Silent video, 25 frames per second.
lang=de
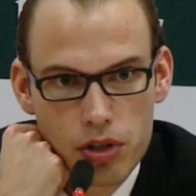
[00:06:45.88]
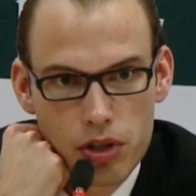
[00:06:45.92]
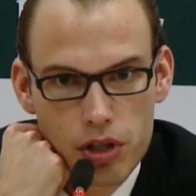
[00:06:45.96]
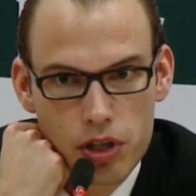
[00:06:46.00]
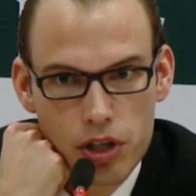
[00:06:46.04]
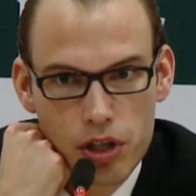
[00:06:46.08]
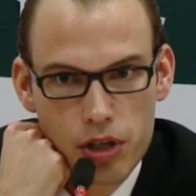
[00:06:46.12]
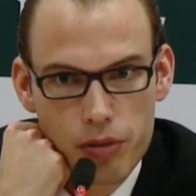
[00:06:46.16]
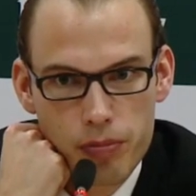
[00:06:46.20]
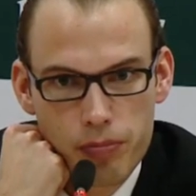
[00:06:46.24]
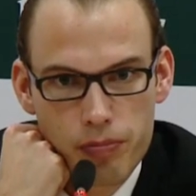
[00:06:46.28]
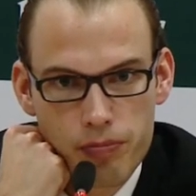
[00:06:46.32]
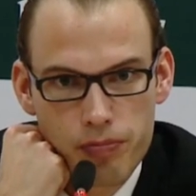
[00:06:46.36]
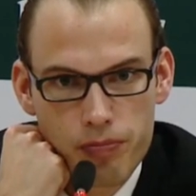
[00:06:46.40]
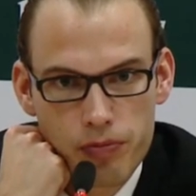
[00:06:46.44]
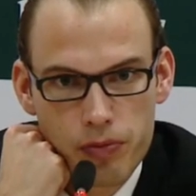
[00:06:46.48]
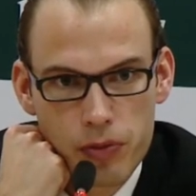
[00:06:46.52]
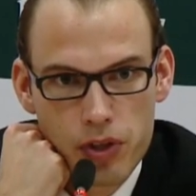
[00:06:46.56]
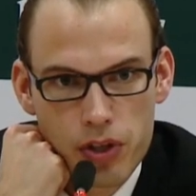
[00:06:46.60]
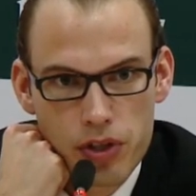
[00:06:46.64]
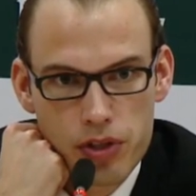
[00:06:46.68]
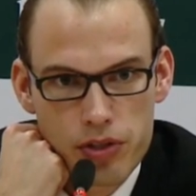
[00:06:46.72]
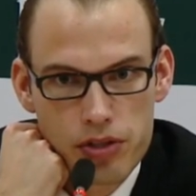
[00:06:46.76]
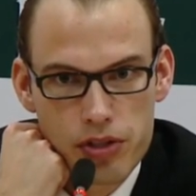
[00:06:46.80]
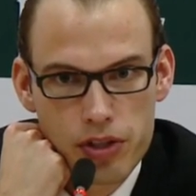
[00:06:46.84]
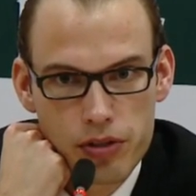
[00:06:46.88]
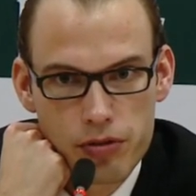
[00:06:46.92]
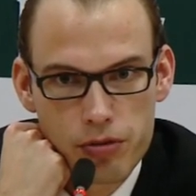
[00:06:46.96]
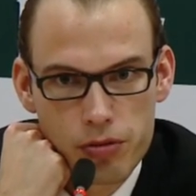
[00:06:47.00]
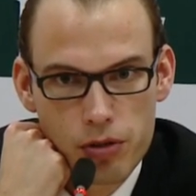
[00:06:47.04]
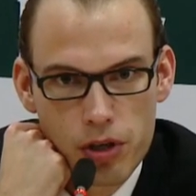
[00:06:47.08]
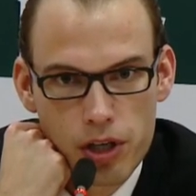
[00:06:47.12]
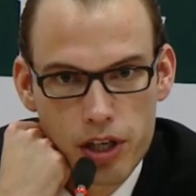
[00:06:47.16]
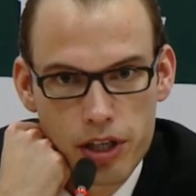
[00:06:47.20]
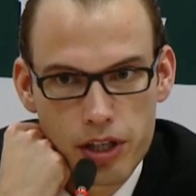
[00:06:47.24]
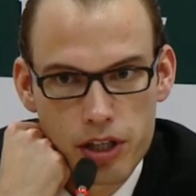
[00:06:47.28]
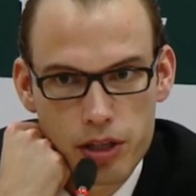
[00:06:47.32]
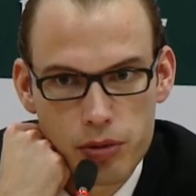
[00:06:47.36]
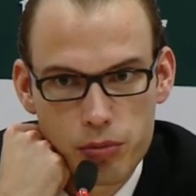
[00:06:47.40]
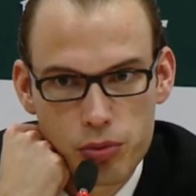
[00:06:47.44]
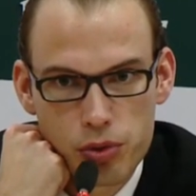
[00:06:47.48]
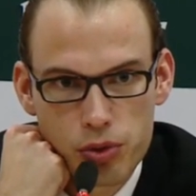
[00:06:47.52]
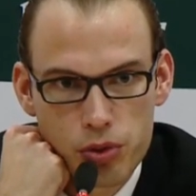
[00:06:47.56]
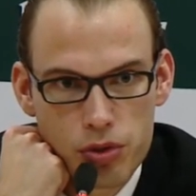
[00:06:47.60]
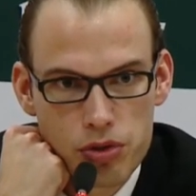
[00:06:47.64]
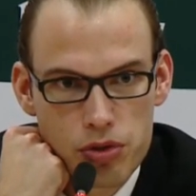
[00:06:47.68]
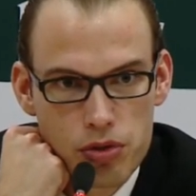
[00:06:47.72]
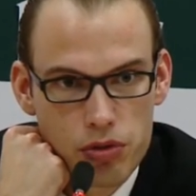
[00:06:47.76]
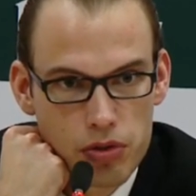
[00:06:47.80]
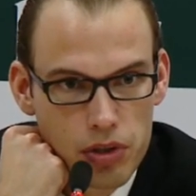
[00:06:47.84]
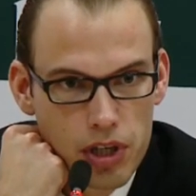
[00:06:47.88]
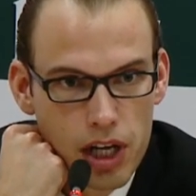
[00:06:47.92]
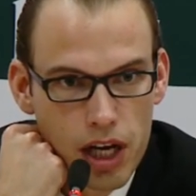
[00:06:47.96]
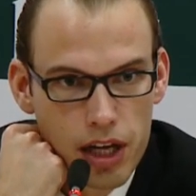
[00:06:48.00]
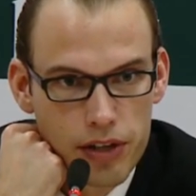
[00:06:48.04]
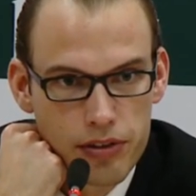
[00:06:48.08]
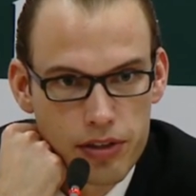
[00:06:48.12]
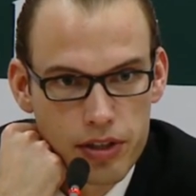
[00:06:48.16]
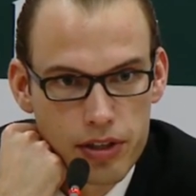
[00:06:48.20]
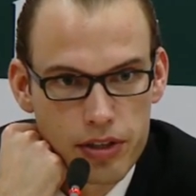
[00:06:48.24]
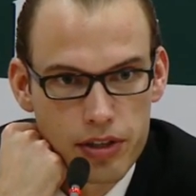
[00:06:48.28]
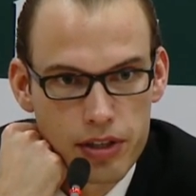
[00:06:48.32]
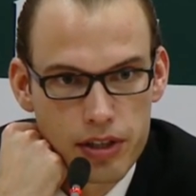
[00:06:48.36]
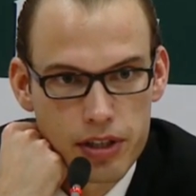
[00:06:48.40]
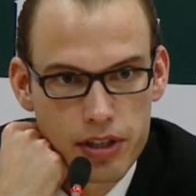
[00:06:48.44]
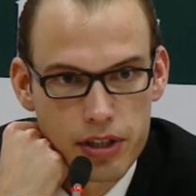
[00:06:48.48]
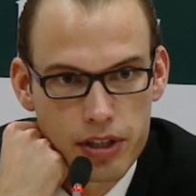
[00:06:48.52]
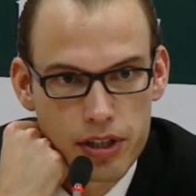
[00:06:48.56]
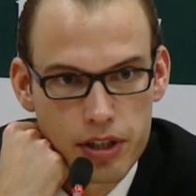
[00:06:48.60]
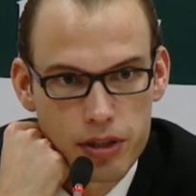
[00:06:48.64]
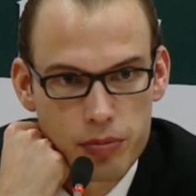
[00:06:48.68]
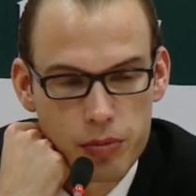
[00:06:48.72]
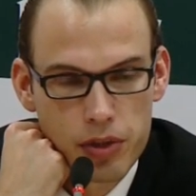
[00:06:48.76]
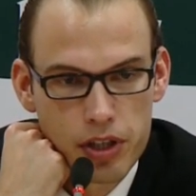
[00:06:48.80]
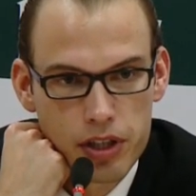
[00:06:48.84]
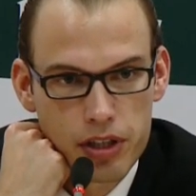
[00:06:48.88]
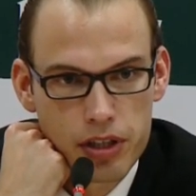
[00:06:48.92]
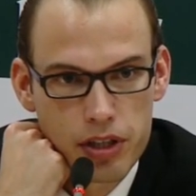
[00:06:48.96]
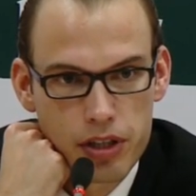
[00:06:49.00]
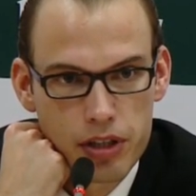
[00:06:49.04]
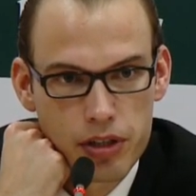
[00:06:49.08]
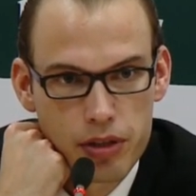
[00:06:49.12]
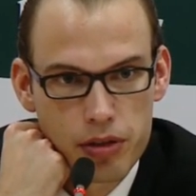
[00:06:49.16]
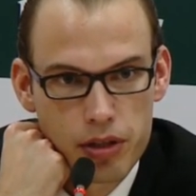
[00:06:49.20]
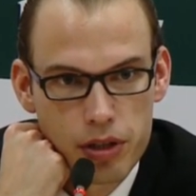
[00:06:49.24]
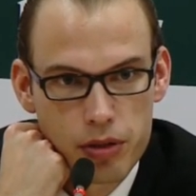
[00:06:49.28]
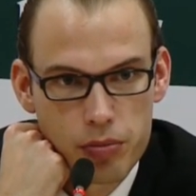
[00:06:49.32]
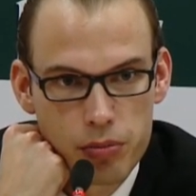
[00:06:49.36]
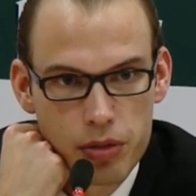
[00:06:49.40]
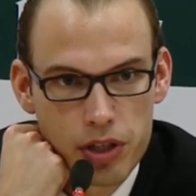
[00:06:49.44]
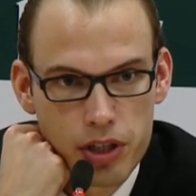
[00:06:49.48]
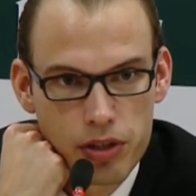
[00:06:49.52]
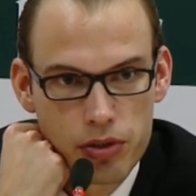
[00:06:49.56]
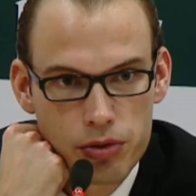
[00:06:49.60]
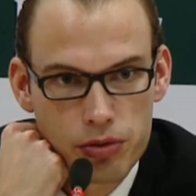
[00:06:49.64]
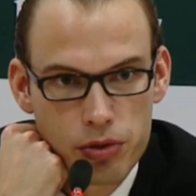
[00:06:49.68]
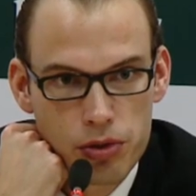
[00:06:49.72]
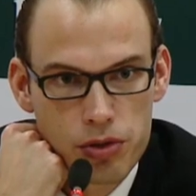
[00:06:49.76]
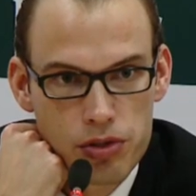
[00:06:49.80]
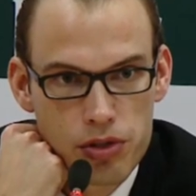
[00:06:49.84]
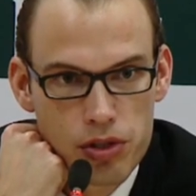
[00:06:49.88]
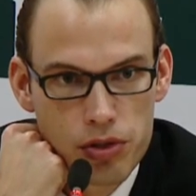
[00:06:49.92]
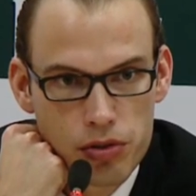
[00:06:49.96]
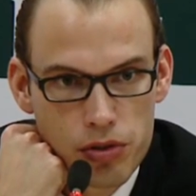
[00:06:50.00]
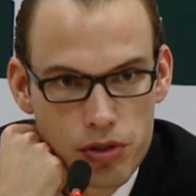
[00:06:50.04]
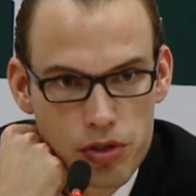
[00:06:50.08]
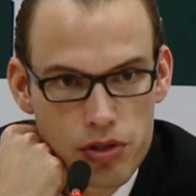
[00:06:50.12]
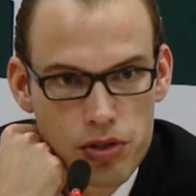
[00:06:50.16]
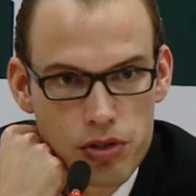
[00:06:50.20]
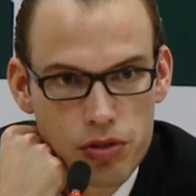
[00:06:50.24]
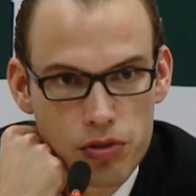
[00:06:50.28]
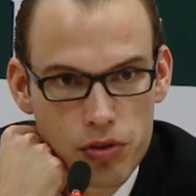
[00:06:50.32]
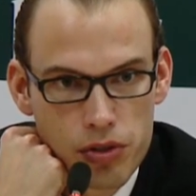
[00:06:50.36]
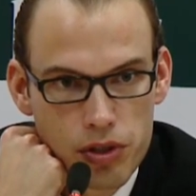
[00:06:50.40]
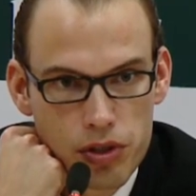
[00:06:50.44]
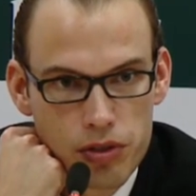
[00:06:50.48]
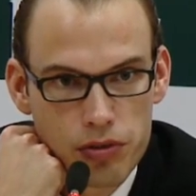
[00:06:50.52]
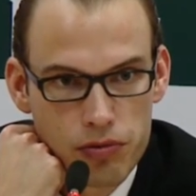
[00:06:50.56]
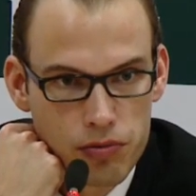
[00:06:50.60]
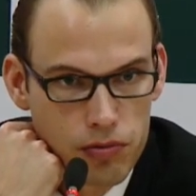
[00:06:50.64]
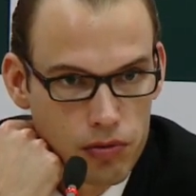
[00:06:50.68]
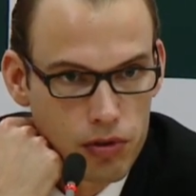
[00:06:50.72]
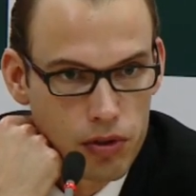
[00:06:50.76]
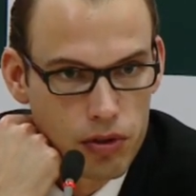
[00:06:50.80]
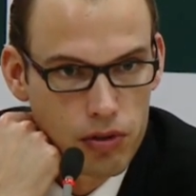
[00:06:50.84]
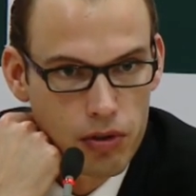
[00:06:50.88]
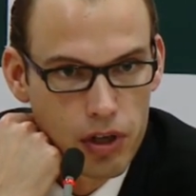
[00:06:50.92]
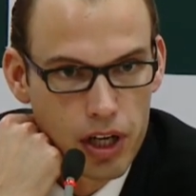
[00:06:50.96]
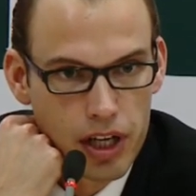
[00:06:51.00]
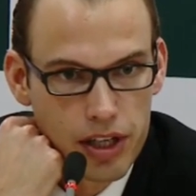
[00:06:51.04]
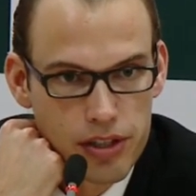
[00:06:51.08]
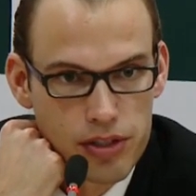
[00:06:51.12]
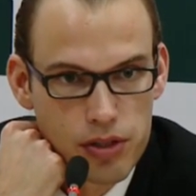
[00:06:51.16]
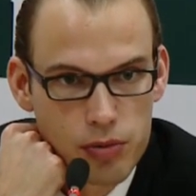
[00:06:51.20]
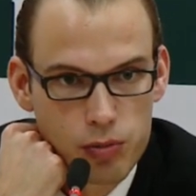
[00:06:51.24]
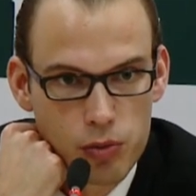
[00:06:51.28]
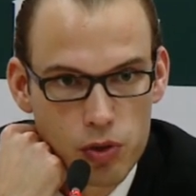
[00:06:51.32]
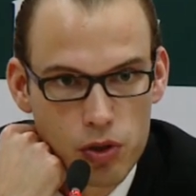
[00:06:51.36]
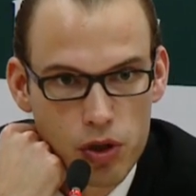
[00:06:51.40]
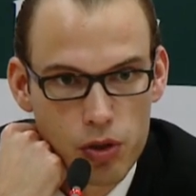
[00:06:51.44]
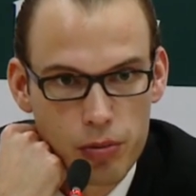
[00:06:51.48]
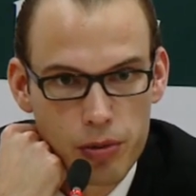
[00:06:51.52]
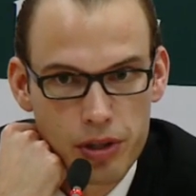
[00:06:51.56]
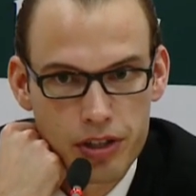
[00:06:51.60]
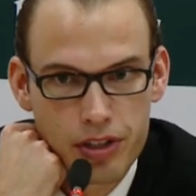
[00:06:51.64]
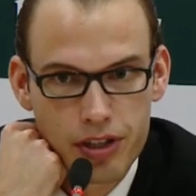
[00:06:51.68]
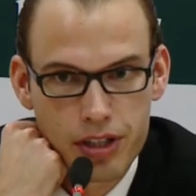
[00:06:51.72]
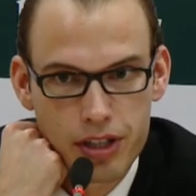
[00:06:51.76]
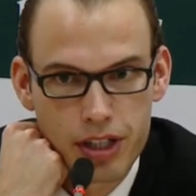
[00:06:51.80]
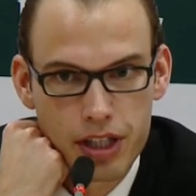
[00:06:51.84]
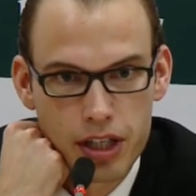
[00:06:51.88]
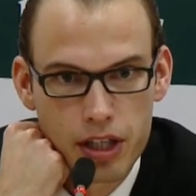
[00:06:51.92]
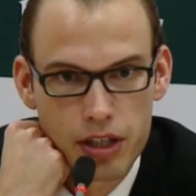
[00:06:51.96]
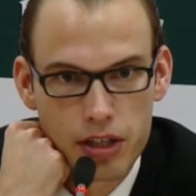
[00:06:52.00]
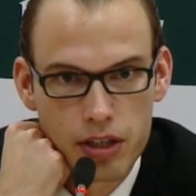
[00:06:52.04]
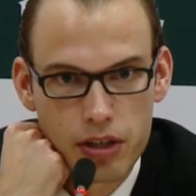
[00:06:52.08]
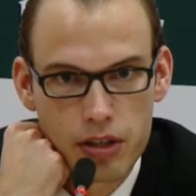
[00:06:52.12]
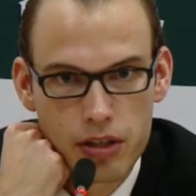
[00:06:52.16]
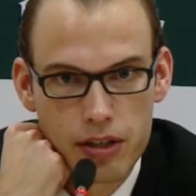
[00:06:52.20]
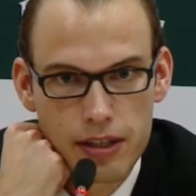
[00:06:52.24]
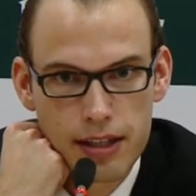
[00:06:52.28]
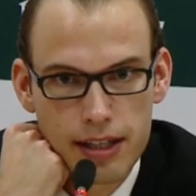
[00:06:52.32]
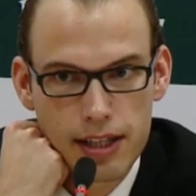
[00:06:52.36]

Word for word: Ähm, es sind vor allen Dingen Brooks und Carter, die immer in den äh, Pick-and-Roll-Situationen äh, hart zum Korb attackieren.